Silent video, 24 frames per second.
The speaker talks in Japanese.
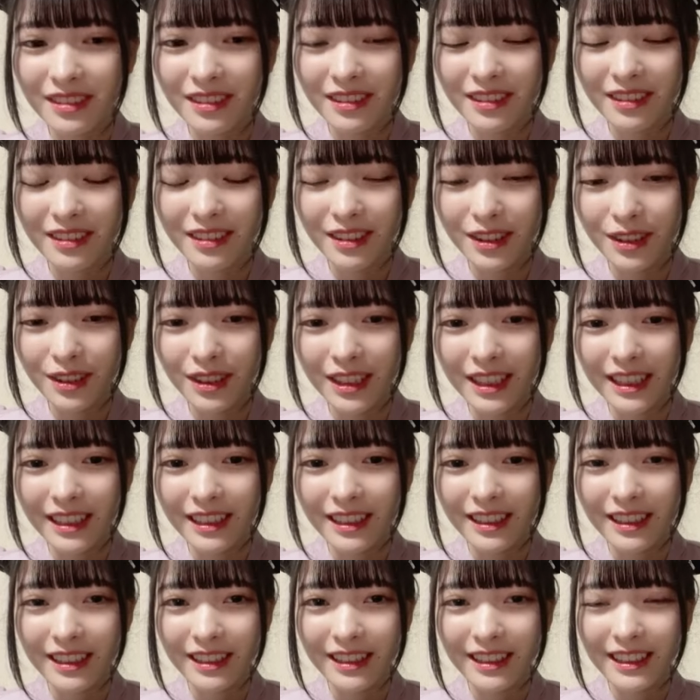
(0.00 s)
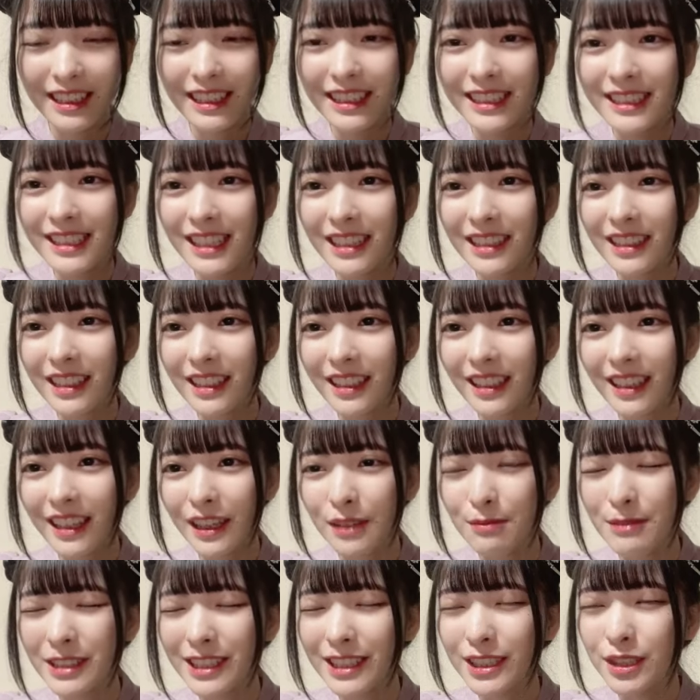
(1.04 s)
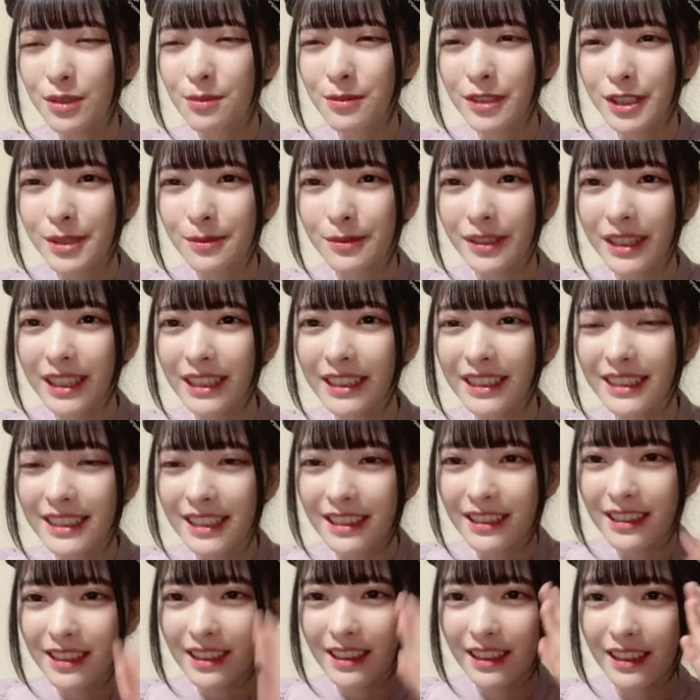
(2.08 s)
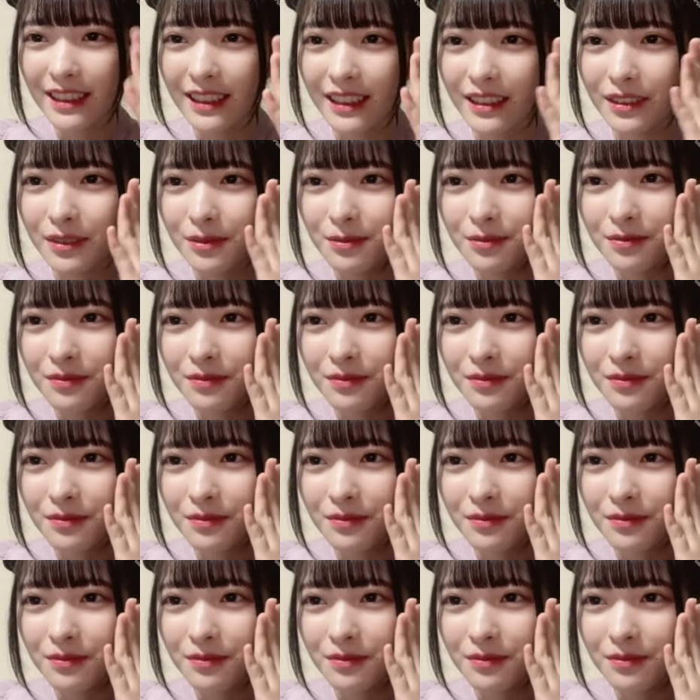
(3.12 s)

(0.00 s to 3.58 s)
うんとね何さんだっけ待ってそもそも何さんだっけ